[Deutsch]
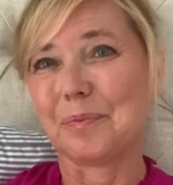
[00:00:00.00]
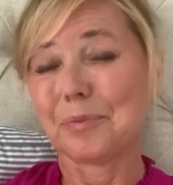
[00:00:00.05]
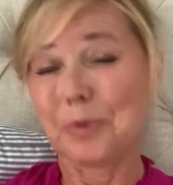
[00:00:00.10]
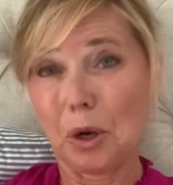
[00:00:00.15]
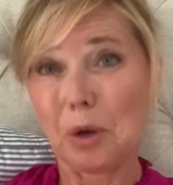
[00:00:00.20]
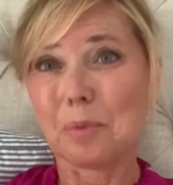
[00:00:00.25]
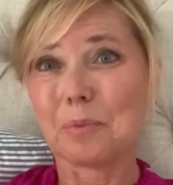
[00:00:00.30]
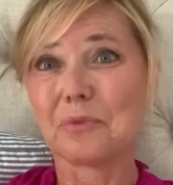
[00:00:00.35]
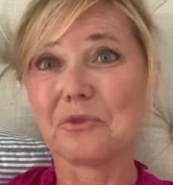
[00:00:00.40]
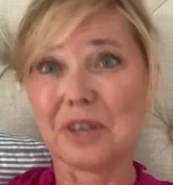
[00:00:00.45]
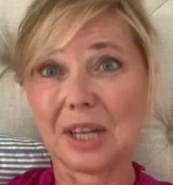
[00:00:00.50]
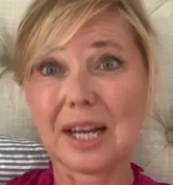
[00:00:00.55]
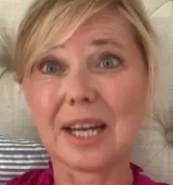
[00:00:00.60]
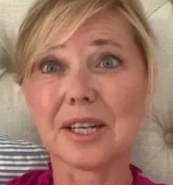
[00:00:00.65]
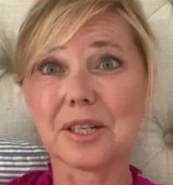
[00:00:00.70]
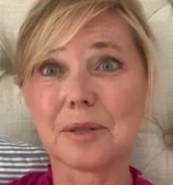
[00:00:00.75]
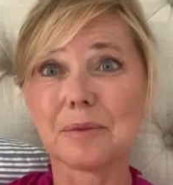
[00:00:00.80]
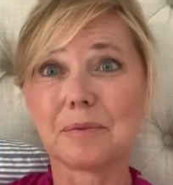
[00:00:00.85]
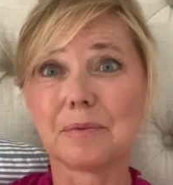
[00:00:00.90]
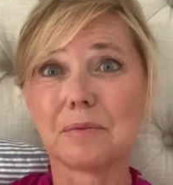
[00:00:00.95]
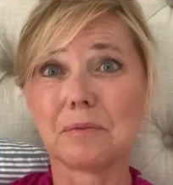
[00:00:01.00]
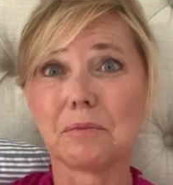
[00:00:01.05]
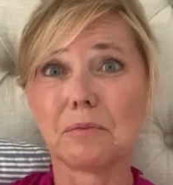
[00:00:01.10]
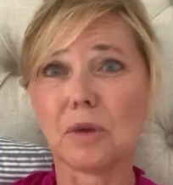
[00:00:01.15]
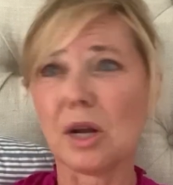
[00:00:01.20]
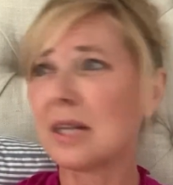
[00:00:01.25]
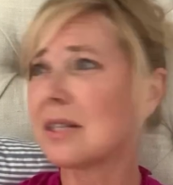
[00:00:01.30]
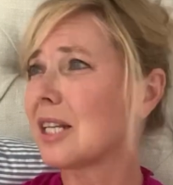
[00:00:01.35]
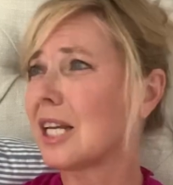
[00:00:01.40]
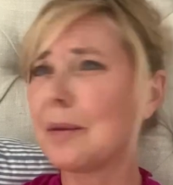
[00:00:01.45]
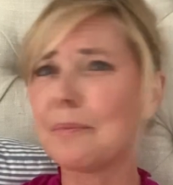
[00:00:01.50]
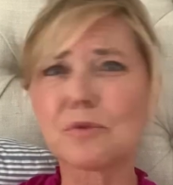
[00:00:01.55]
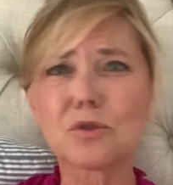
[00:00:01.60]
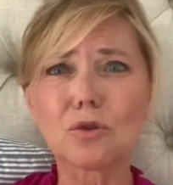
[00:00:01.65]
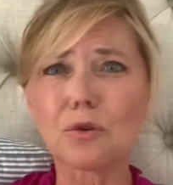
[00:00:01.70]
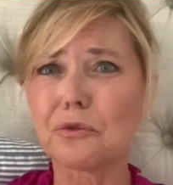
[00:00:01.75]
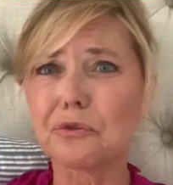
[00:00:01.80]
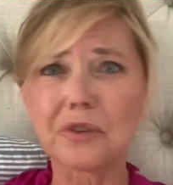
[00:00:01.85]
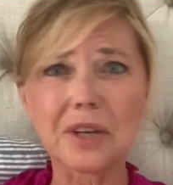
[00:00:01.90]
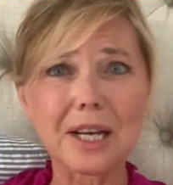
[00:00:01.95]
Doch, wirklich. Es gibt
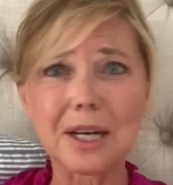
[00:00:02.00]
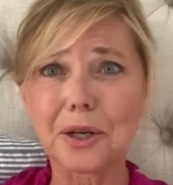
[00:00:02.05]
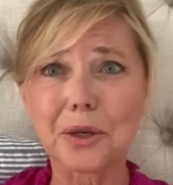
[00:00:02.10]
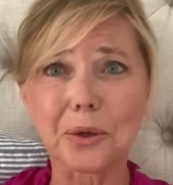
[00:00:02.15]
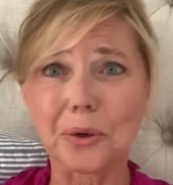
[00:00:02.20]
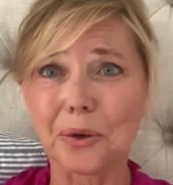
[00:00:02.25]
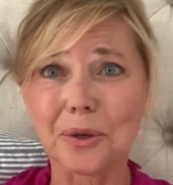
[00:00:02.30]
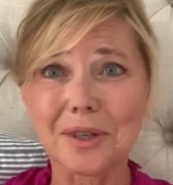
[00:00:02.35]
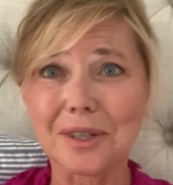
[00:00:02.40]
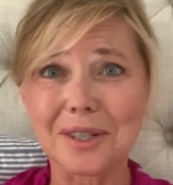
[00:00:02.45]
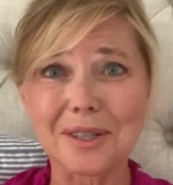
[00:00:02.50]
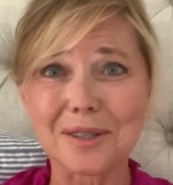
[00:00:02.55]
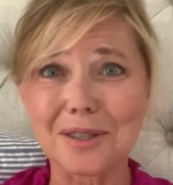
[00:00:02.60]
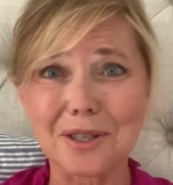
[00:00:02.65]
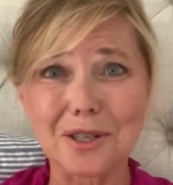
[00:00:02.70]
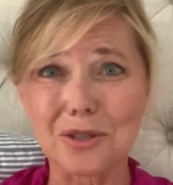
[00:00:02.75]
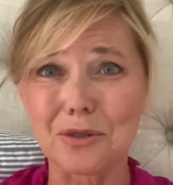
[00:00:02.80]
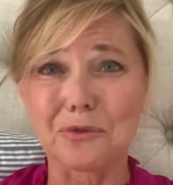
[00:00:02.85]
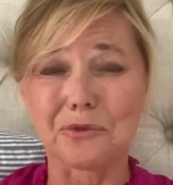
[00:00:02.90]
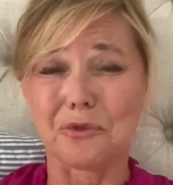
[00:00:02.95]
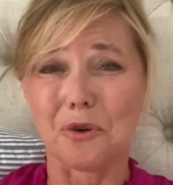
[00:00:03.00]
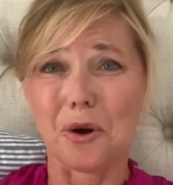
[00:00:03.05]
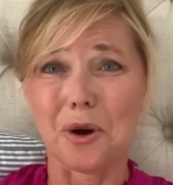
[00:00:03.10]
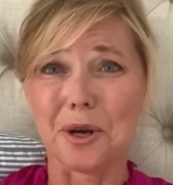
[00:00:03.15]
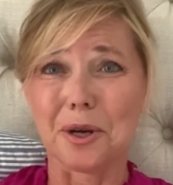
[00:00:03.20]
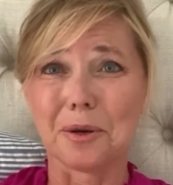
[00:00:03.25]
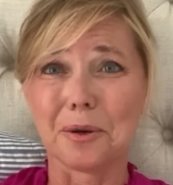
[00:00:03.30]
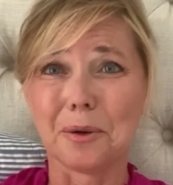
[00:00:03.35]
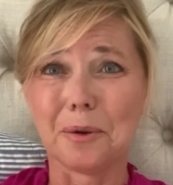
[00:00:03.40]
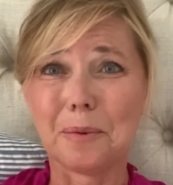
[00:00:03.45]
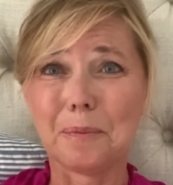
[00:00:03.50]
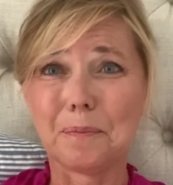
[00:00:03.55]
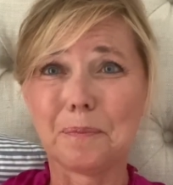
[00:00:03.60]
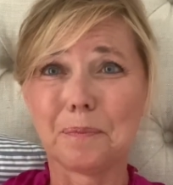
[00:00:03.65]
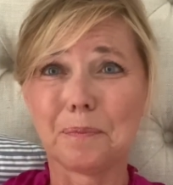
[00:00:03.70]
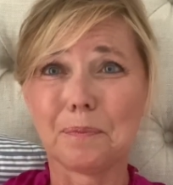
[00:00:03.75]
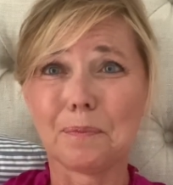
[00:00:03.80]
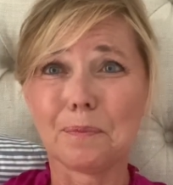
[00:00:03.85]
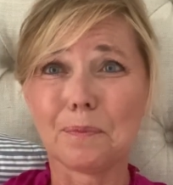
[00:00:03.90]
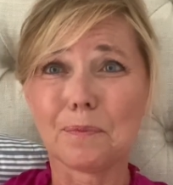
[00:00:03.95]
so viele Gründe, sich zu freuen.
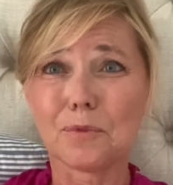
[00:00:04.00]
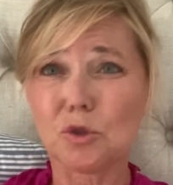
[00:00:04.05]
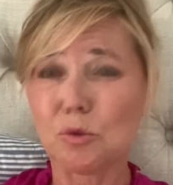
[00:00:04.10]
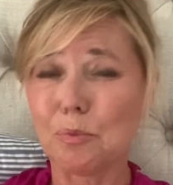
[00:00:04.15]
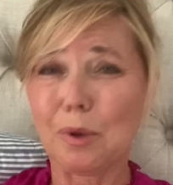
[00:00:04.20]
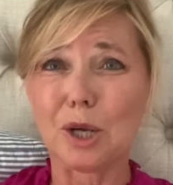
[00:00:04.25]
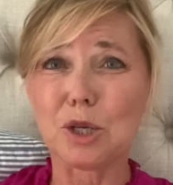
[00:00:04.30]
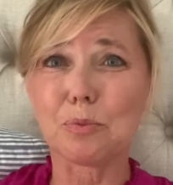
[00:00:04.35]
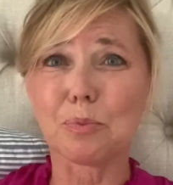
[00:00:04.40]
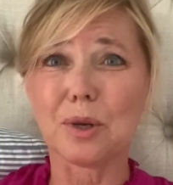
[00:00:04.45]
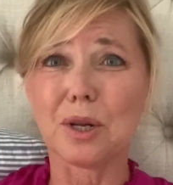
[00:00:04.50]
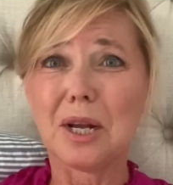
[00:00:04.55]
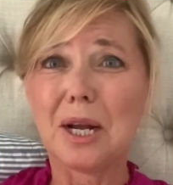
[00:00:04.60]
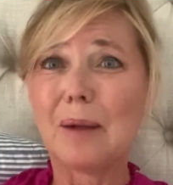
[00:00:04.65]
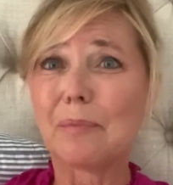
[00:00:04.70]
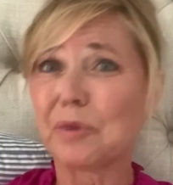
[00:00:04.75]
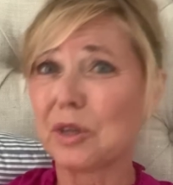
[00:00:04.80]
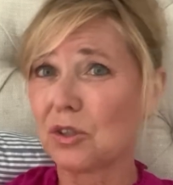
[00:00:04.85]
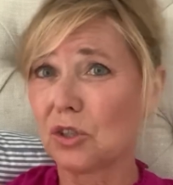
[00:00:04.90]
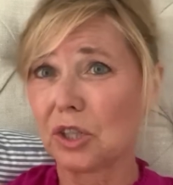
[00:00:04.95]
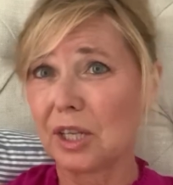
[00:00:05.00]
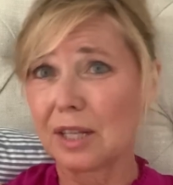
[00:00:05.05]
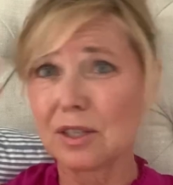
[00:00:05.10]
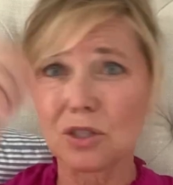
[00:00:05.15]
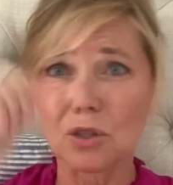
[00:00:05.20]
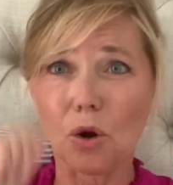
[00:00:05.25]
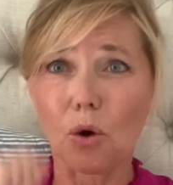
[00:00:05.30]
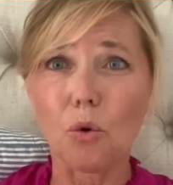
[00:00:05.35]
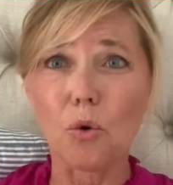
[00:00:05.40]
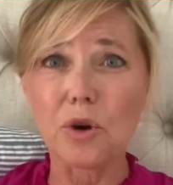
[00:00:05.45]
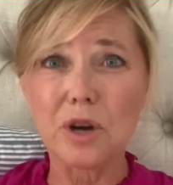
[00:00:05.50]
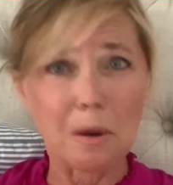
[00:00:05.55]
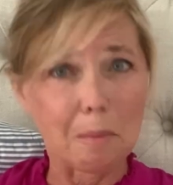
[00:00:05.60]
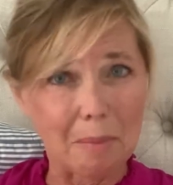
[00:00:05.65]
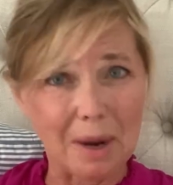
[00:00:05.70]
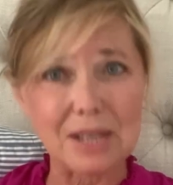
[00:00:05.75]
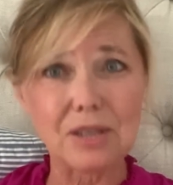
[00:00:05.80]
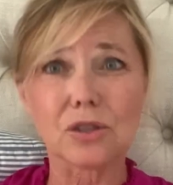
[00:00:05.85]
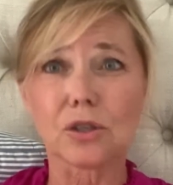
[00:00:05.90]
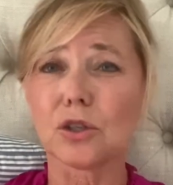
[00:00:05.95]
Zum Beispiel, dass ich jetzt noch ohne
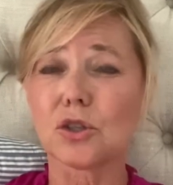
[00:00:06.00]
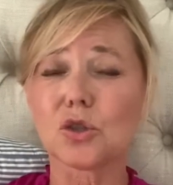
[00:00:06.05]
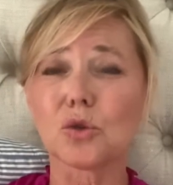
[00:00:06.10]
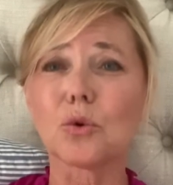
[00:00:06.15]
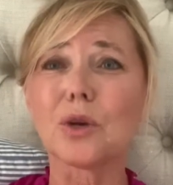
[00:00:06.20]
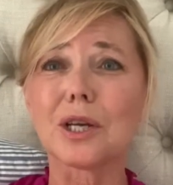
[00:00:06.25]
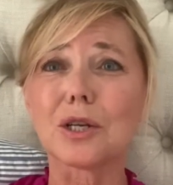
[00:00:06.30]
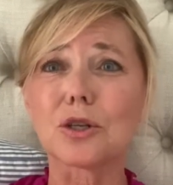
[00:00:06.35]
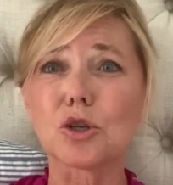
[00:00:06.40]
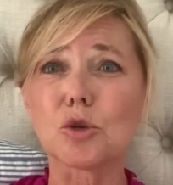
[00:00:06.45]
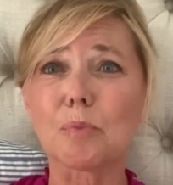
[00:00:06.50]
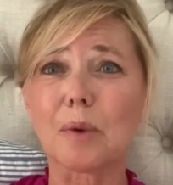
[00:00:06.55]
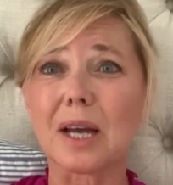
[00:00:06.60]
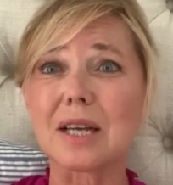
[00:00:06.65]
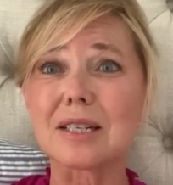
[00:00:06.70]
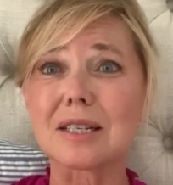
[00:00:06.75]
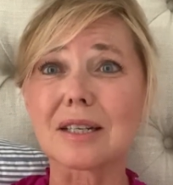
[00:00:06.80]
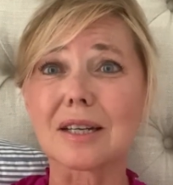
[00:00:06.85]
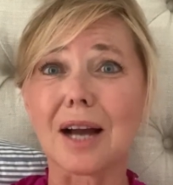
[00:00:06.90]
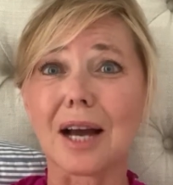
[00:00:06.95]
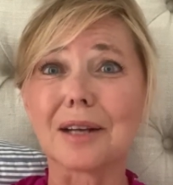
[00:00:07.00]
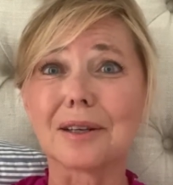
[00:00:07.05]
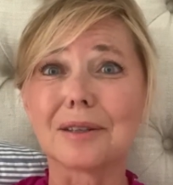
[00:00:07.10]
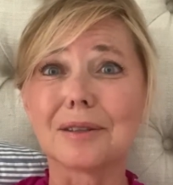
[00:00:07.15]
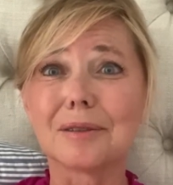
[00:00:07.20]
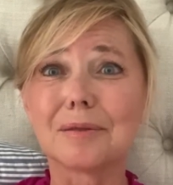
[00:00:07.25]
Maske zu Ihnen sprechen kann.